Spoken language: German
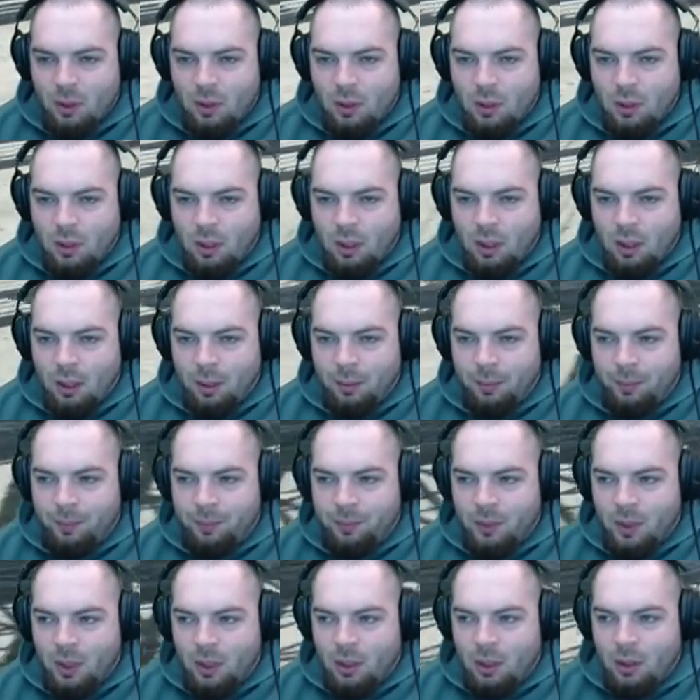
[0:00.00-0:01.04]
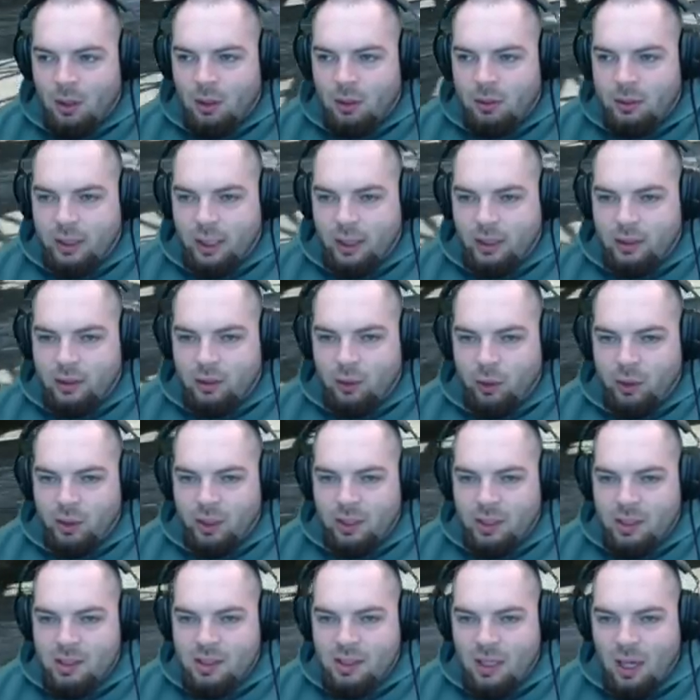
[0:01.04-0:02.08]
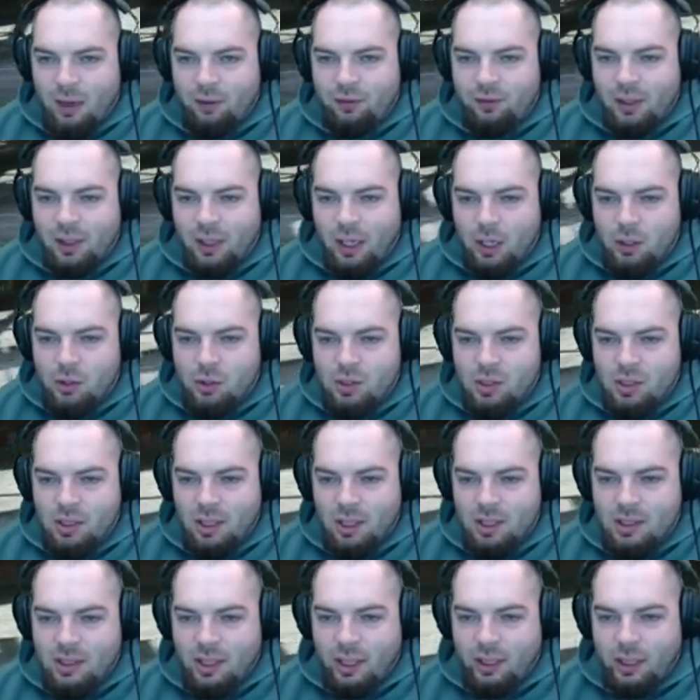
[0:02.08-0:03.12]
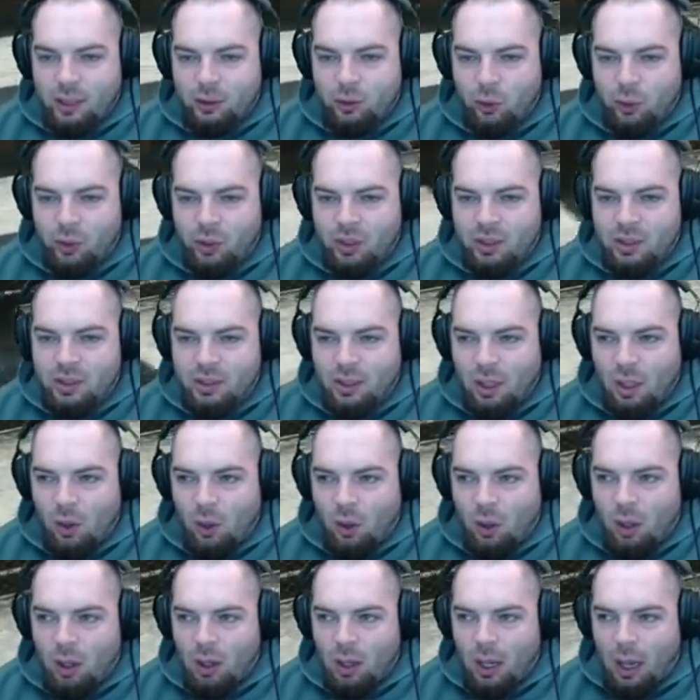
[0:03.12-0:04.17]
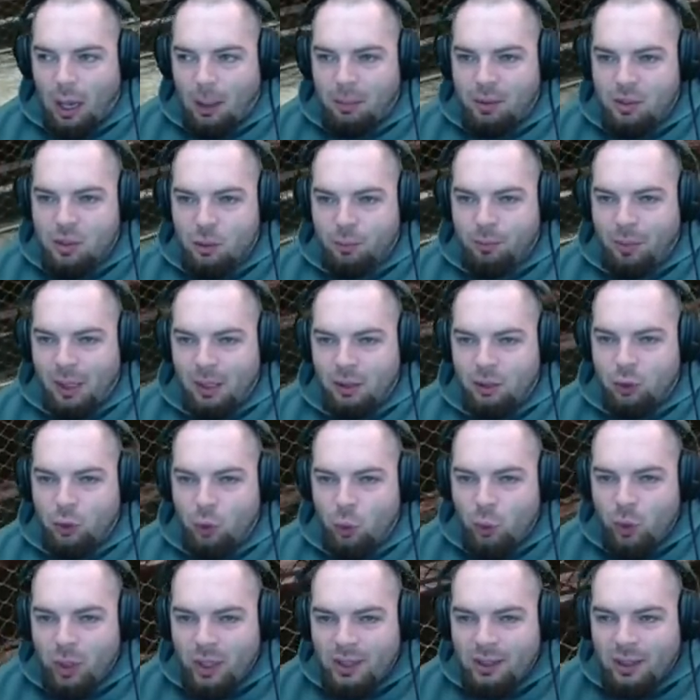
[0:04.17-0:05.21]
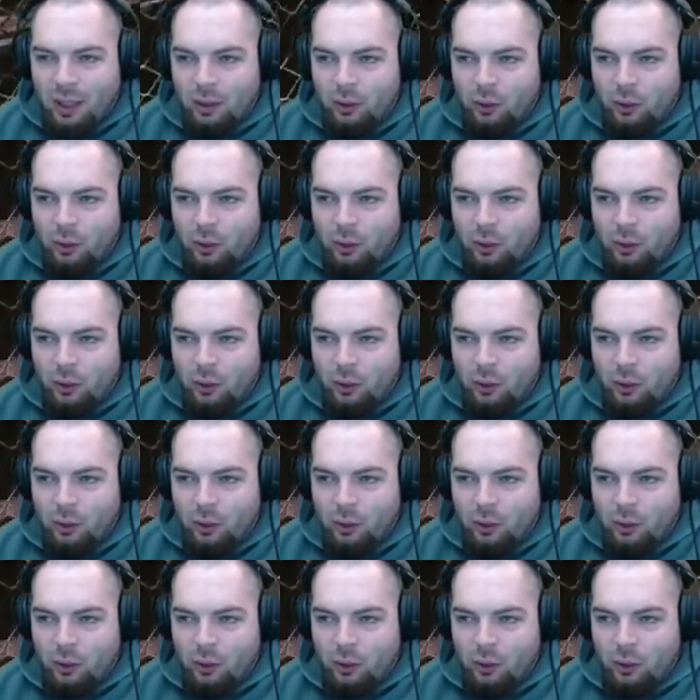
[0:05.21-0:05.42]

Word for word: Ähm, der tötet einen Skaff, dann kannst du sicher sein, er tötet dich auch. Aber sobald du ihn dann